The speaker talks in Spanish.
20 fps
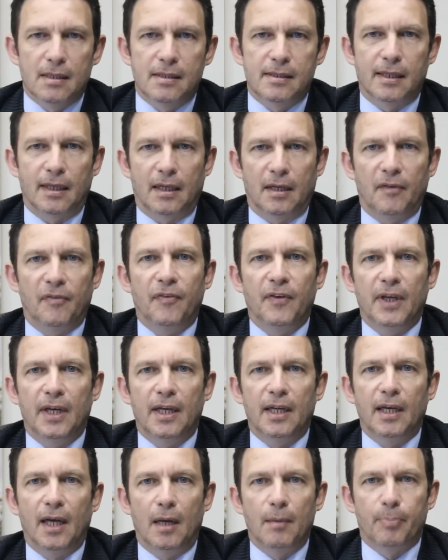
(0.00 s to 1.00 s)
Se
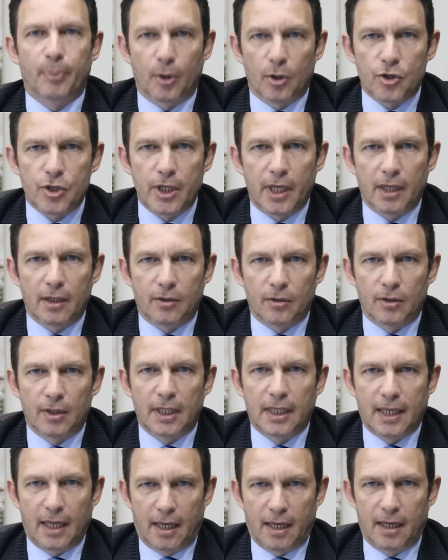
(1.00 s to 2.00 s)
refiere al proyecto
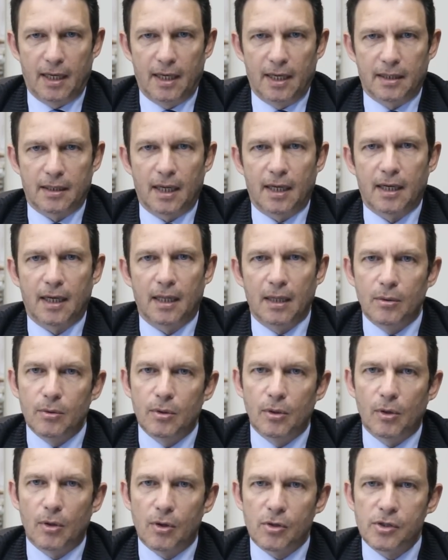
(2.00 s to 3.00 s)
de carrera que cada
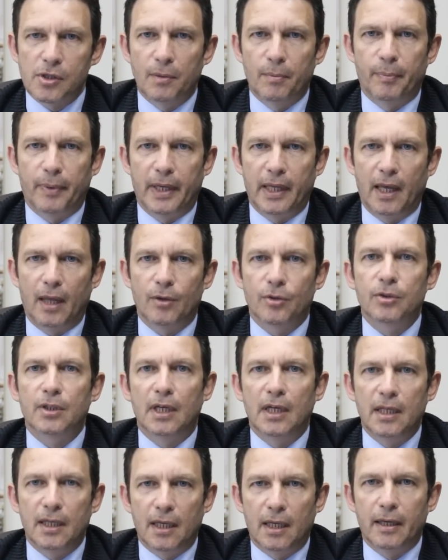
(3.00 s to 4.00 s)
uno de los empleados
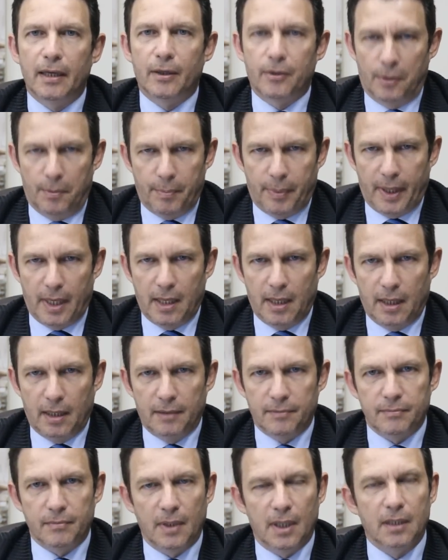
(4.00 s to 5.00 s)
tenía en la
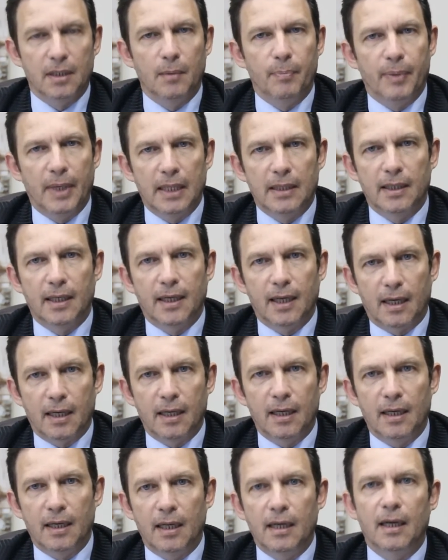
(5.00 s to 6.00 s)
compañía. Este plan de
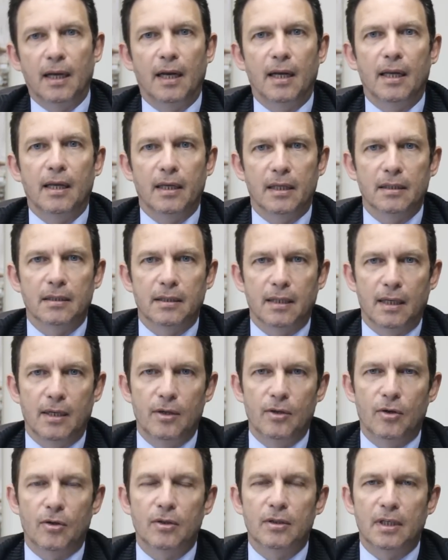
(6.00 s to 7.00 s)
carrera en la ley
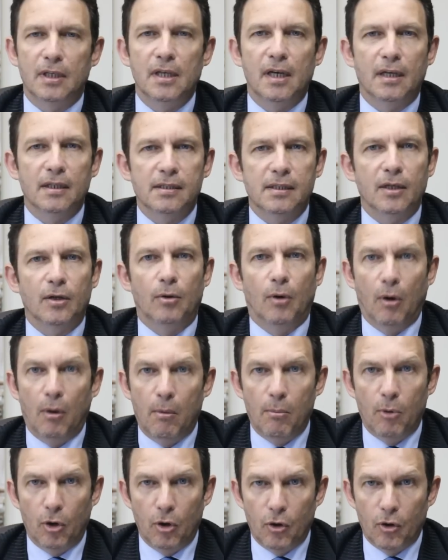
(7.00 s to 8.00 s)
anterior tenía que ser
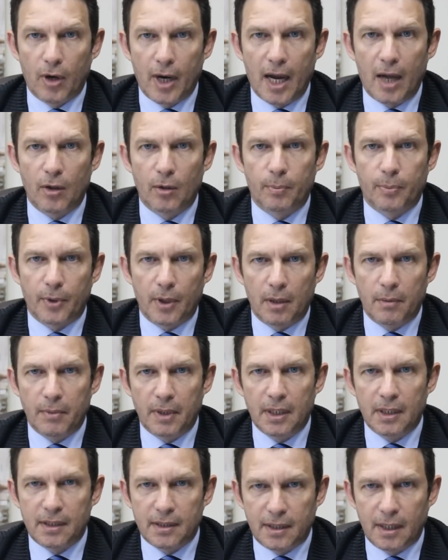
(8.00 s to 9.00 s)
homologado por el
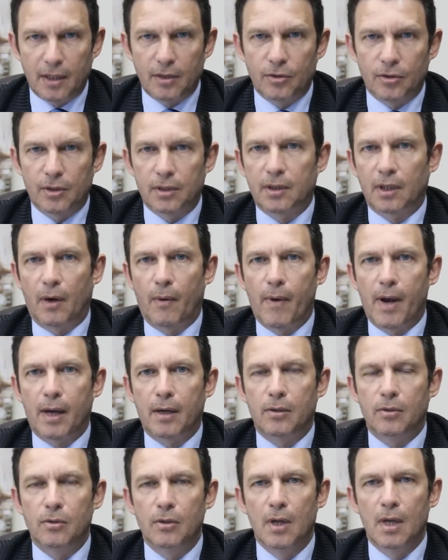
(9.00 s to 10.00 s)
Ministerio de
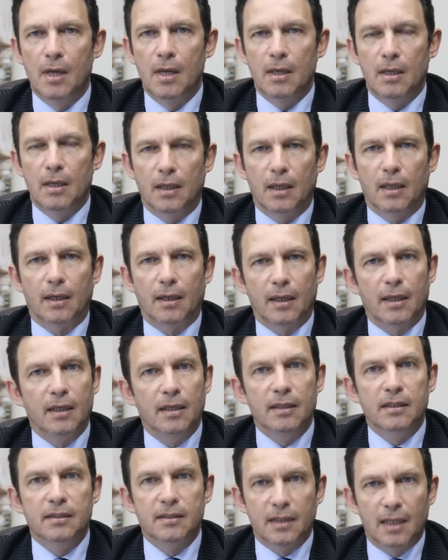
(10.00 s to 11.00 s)
Trabajo y
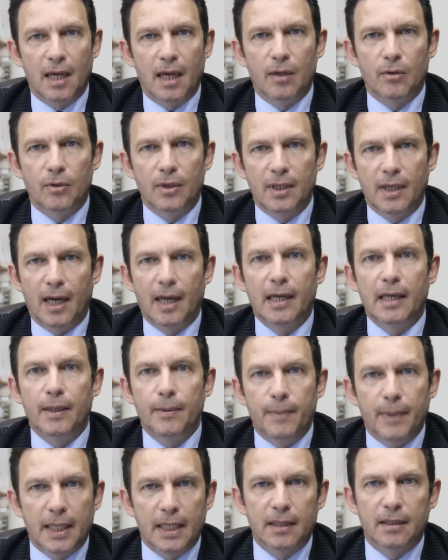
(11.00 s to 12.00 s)
registrado en la
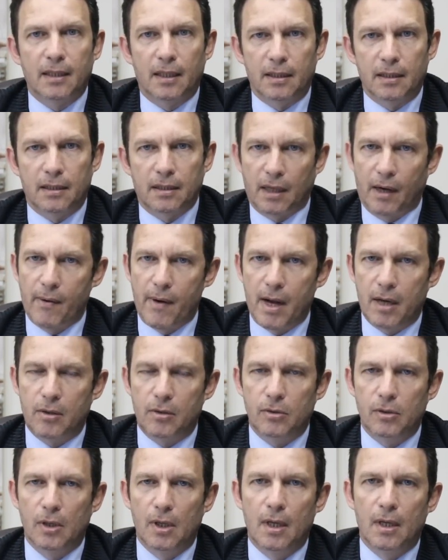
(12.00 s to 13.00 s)
libreta de
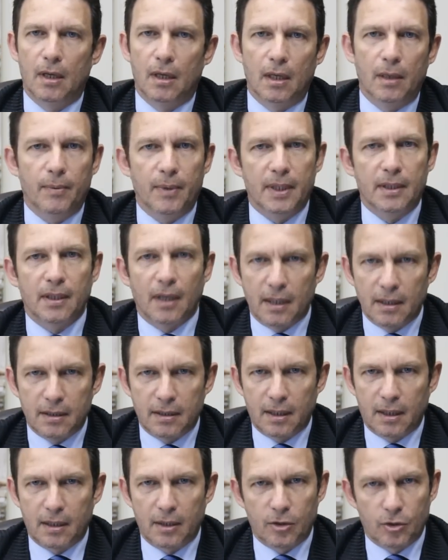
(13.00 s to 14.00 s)
trabajo libreta
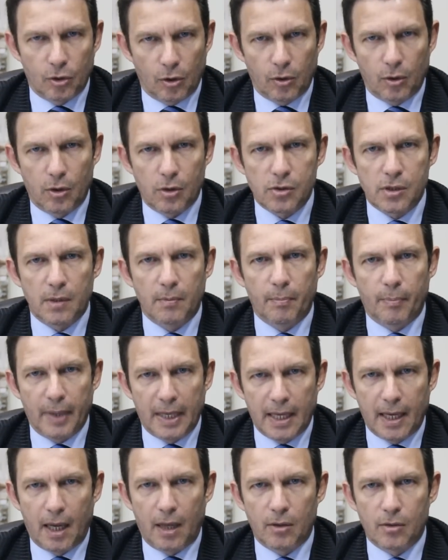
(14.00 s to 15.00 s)
esta que todos los
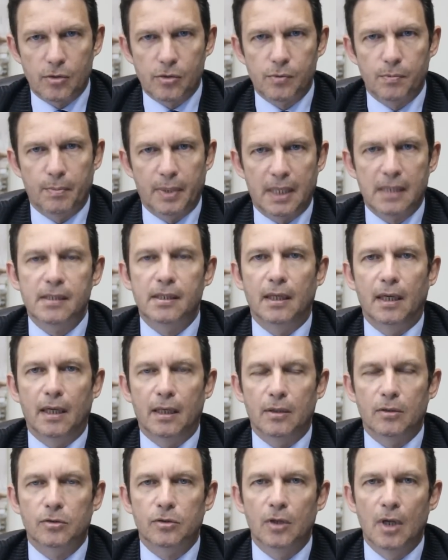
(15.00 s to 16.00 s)
empleados
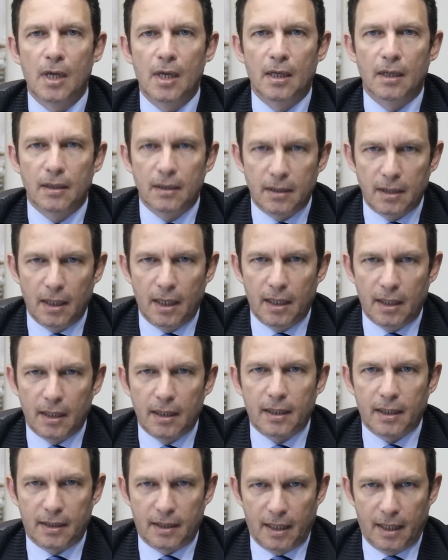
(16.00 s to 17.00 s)
brasileños
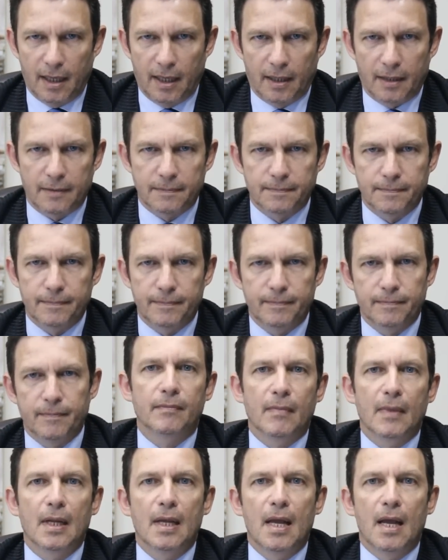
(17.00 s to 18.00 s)
tienen que tener.
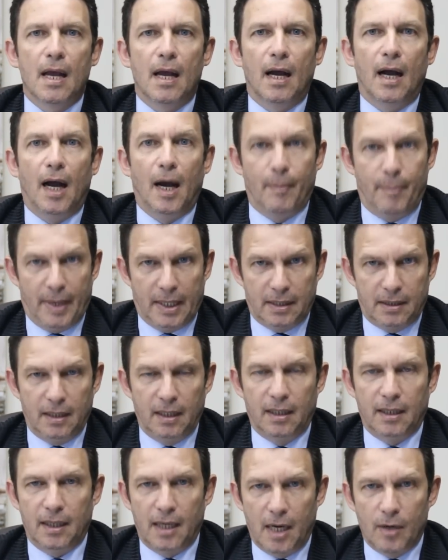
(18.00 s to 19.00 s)
A
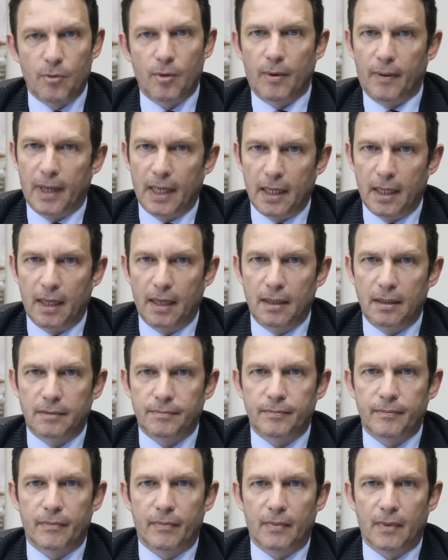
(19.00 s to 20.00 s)
partir de la nueva
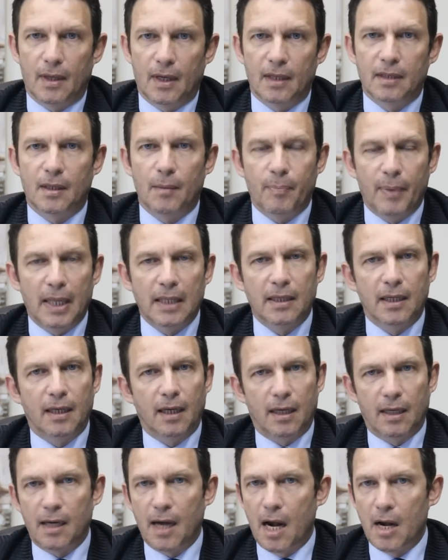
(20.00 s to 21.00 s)
ley, este plan de
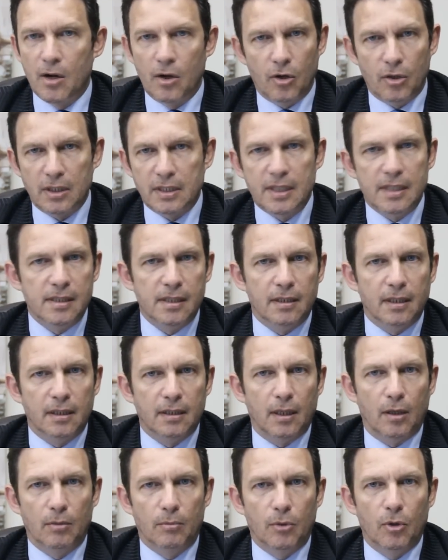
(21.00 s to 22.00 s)
carrera no necesita
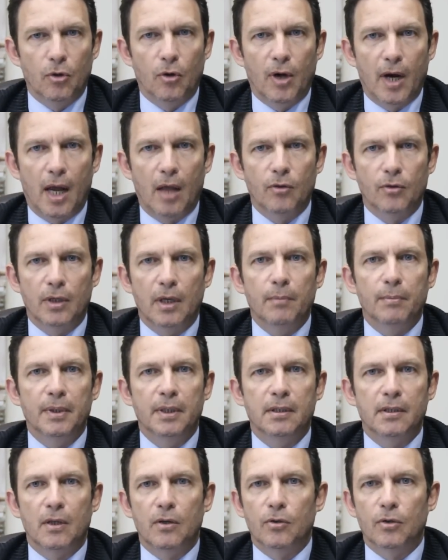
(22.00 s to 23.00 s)
estar homologado en el
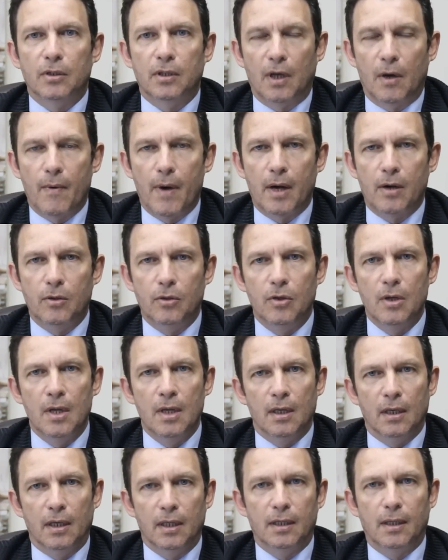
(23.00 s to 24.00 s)
Ministerio de Trabajo
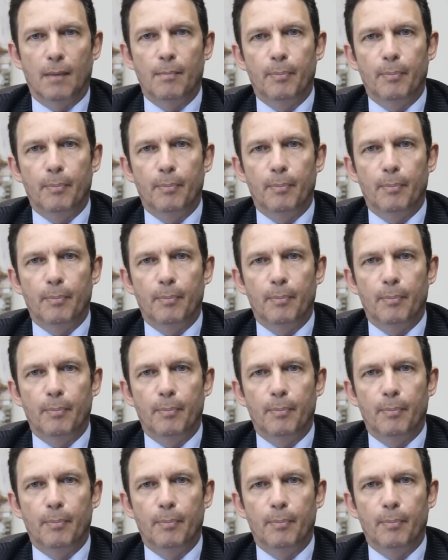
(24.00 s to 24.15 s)
y